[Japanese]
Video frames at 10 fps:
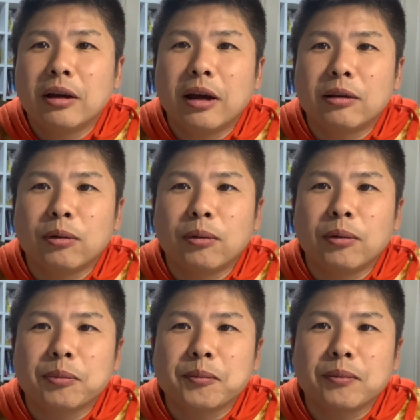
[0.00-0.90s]
あ
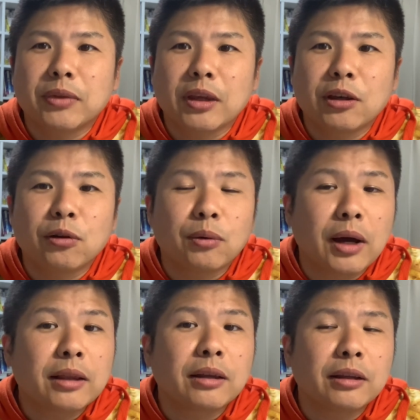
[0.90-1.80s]
の、いうの
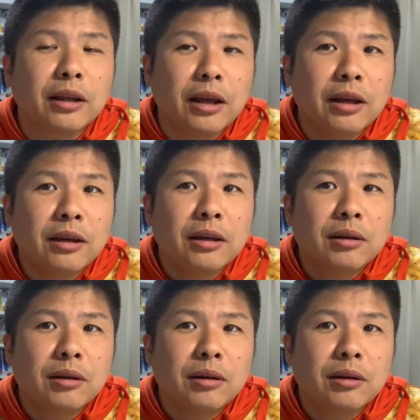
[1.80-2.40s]
があったんでね。